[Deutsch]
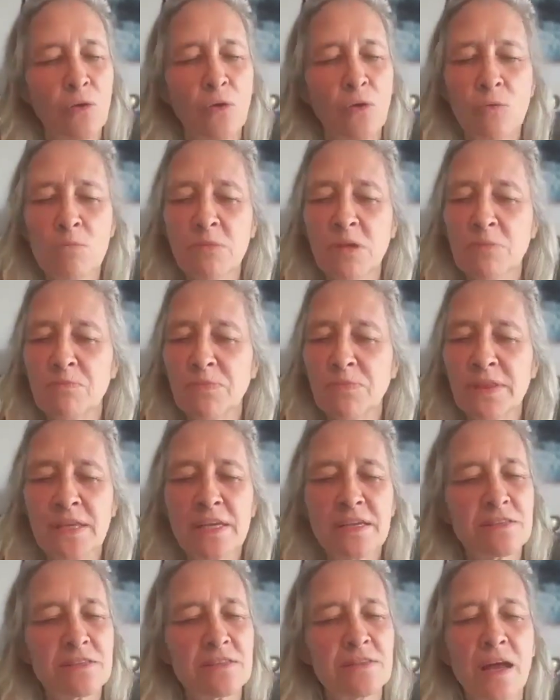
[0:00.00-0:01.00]
um im
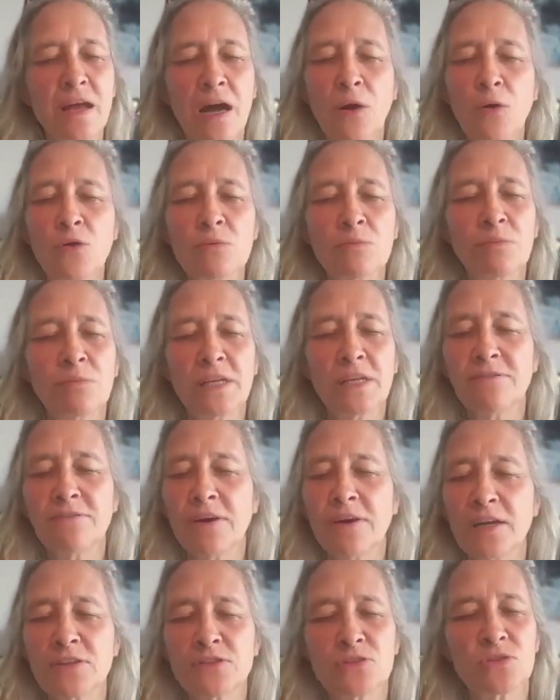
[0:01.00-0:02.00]
nächsten
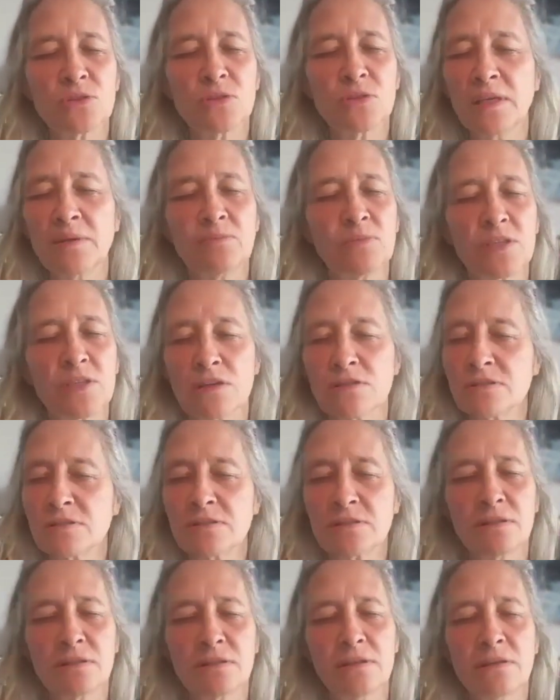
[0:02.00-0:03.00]
Augenblick wahrzunehmen,
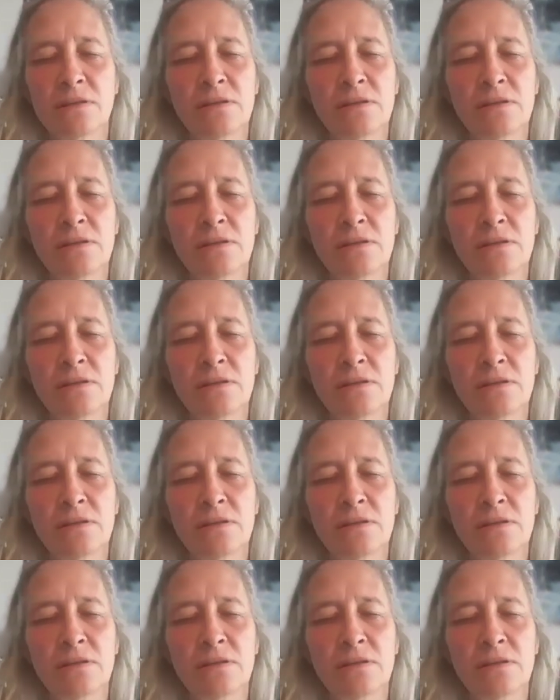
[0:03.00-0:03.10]
dass,